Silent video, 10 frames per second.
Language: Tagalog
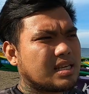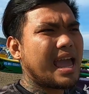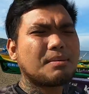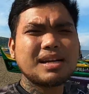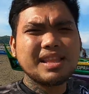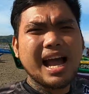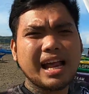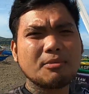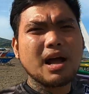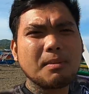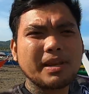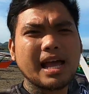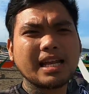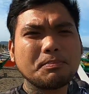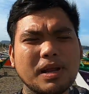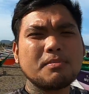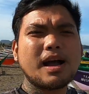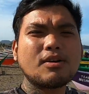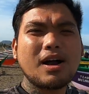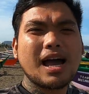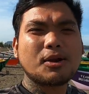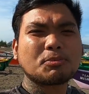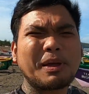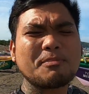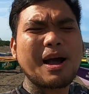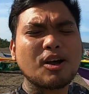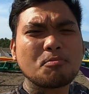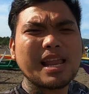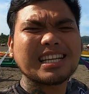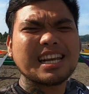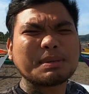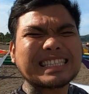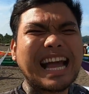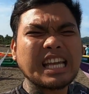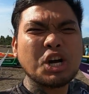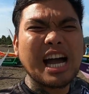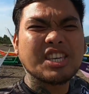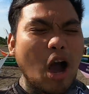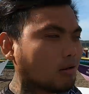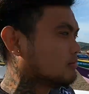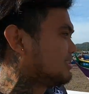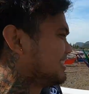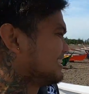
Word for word: Yeah, magandang araw mga panalig Panibagong araw at panibagong vlog na naman tayo ngayon